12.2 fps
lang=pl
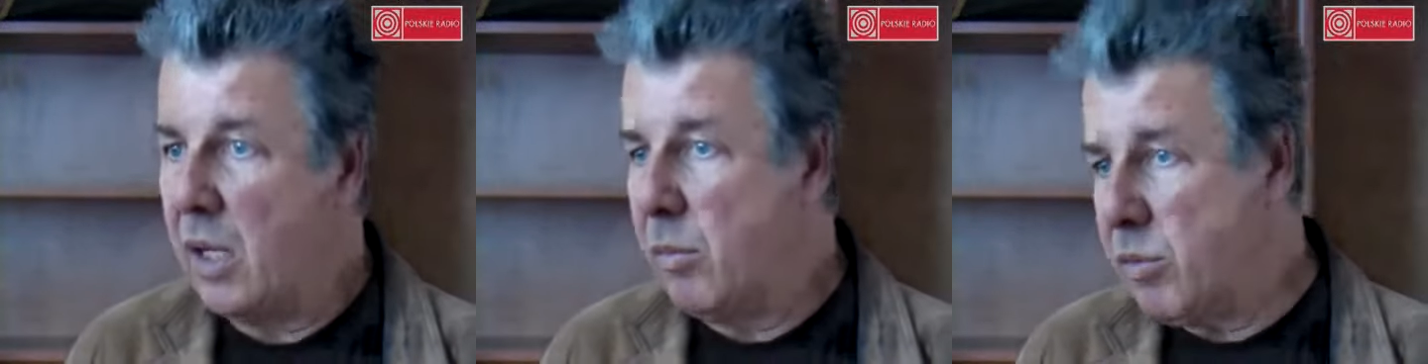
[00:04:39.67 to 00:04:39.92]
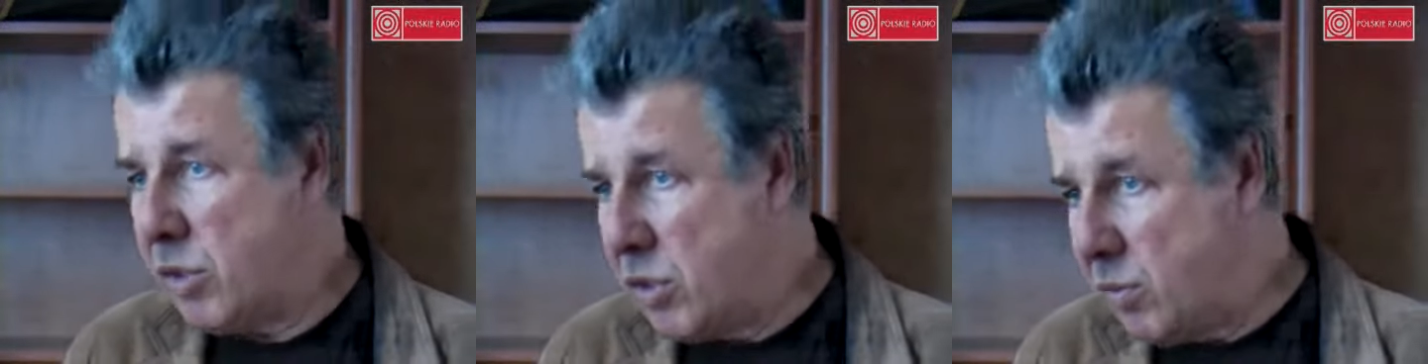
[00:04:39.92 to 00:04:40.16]

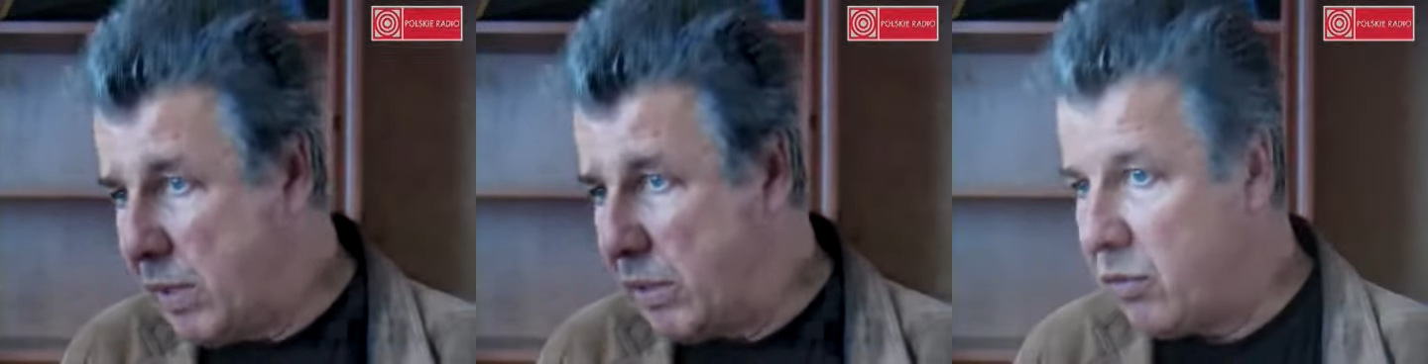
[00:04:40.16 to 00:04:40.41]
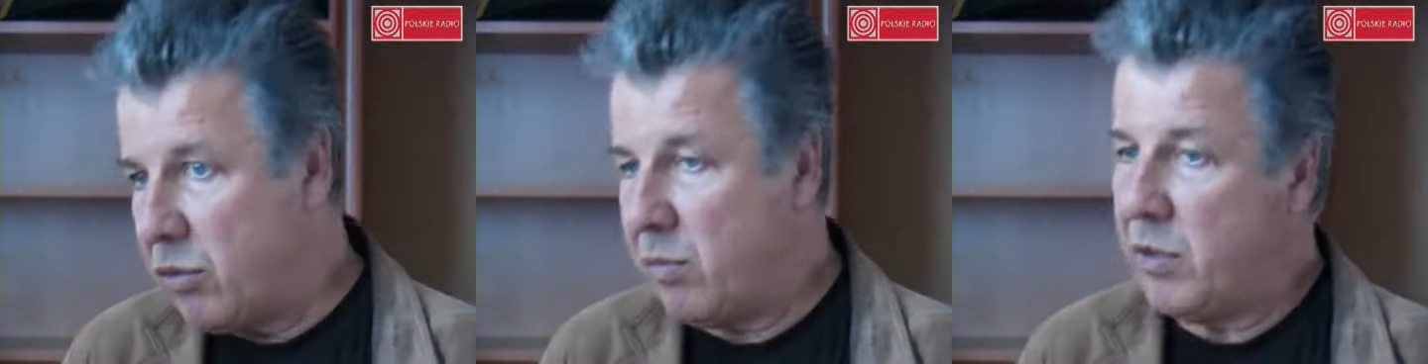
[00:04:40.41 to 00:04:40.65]
Przyjdą
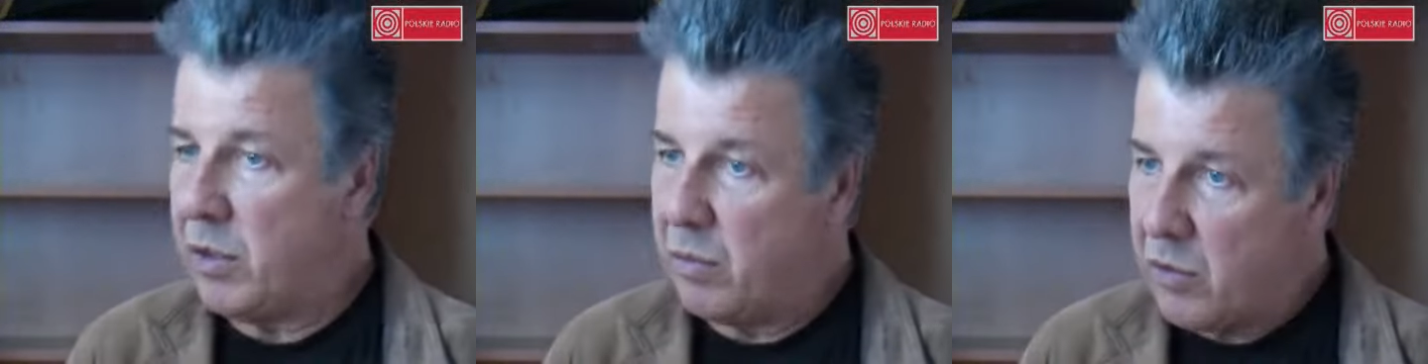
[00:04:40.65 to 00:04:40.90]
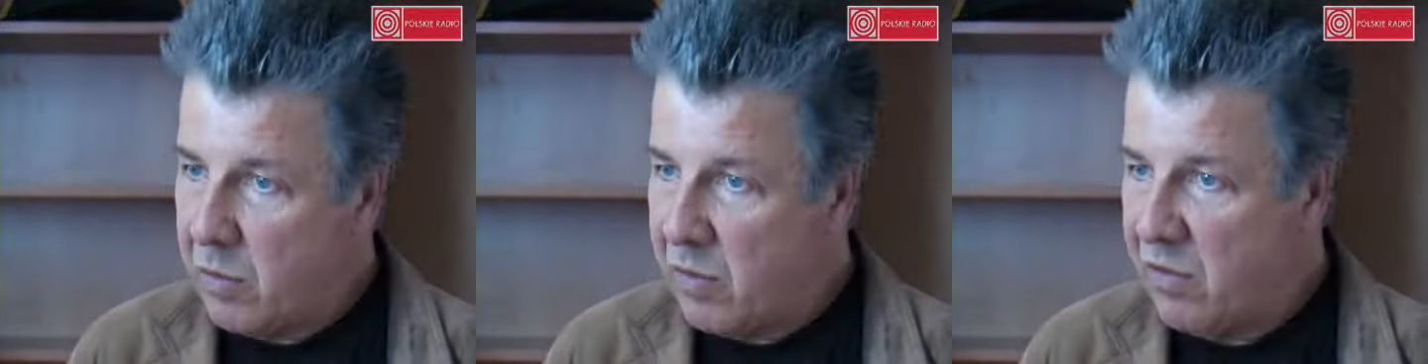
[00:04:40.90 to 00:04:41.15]
aktorzy, będziemy
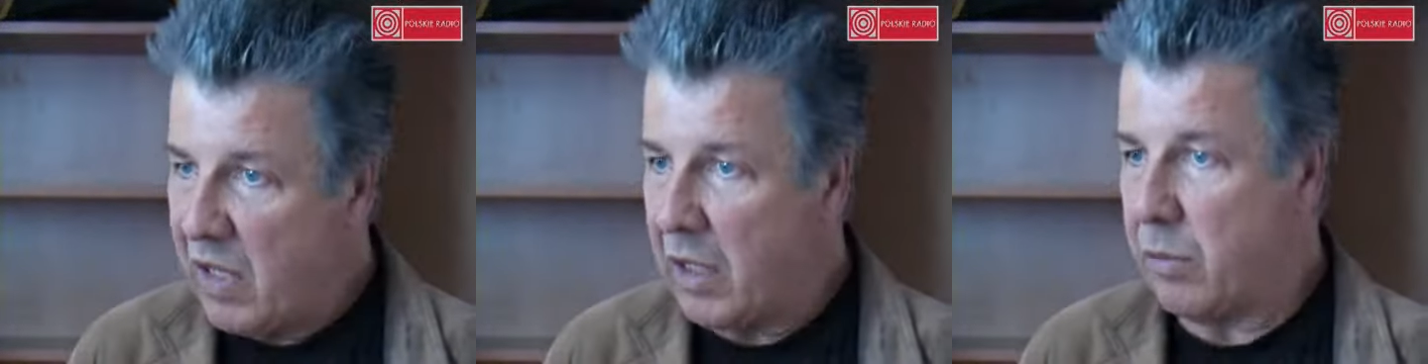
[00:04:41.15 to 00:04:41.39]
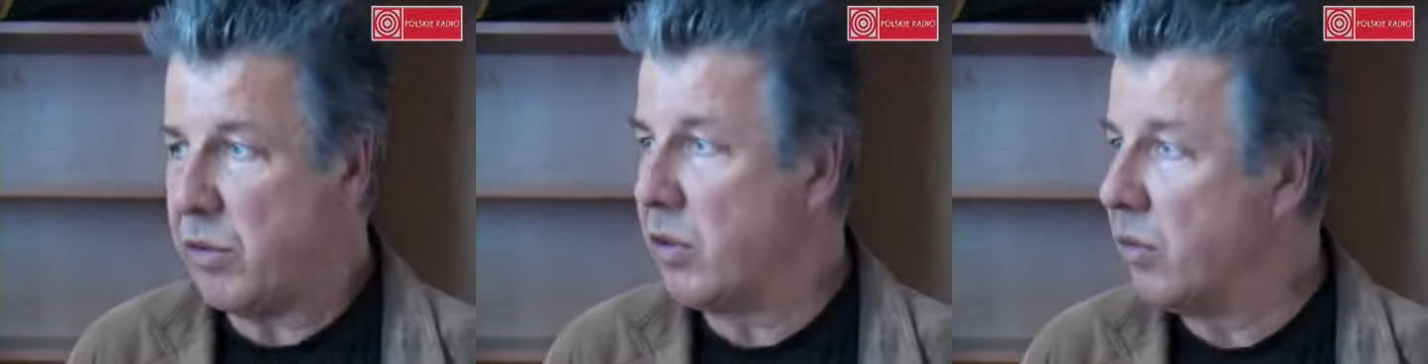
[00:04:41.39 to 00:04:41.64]

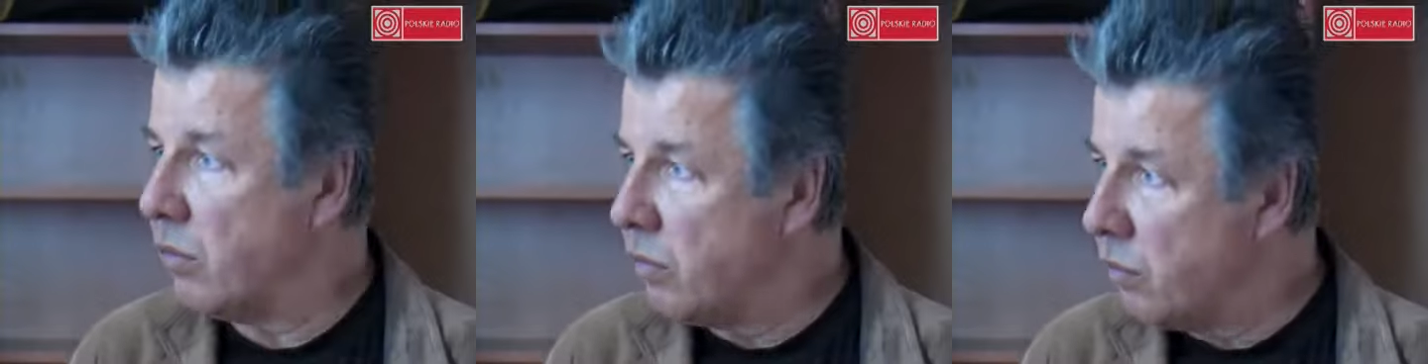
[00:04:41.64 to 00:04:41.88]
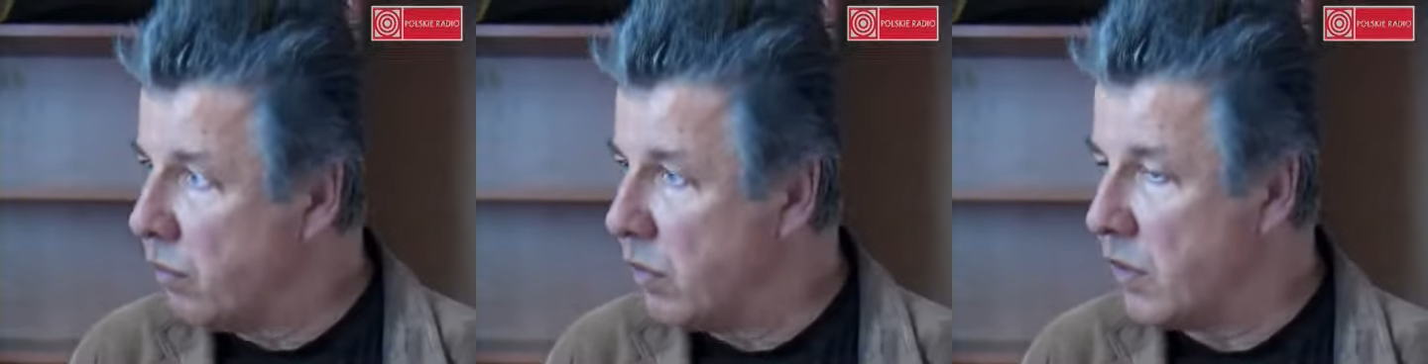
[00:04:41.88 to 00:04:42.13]
rozmawiali, przyjdą
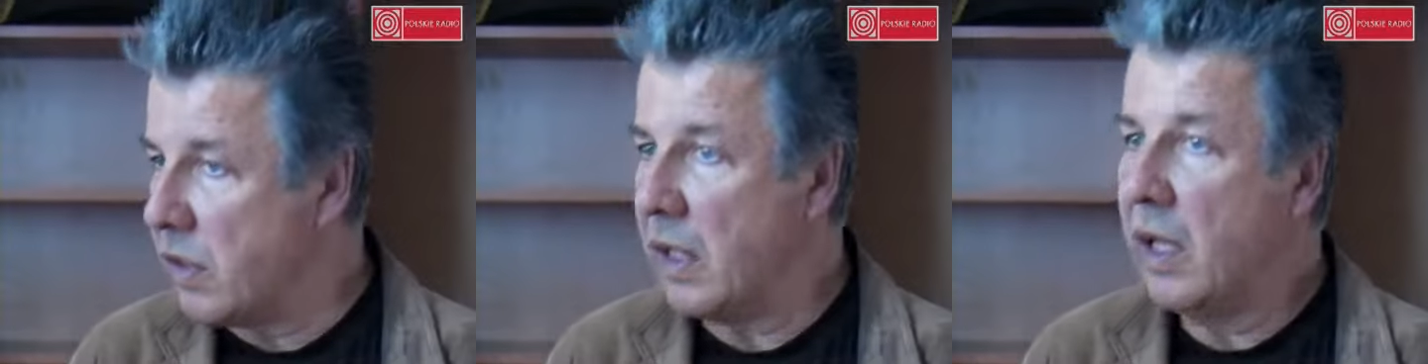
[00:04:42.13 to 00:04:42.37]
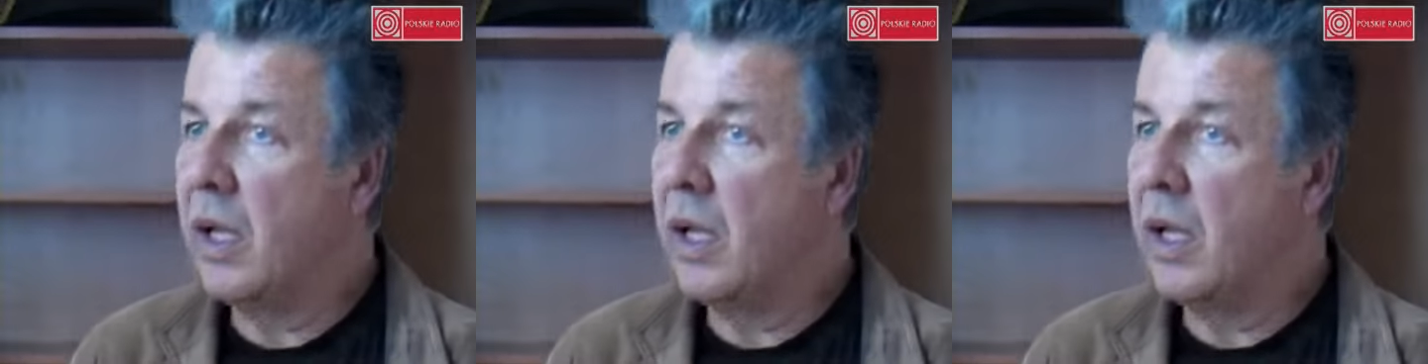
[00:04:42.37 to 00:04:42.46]
twórcy,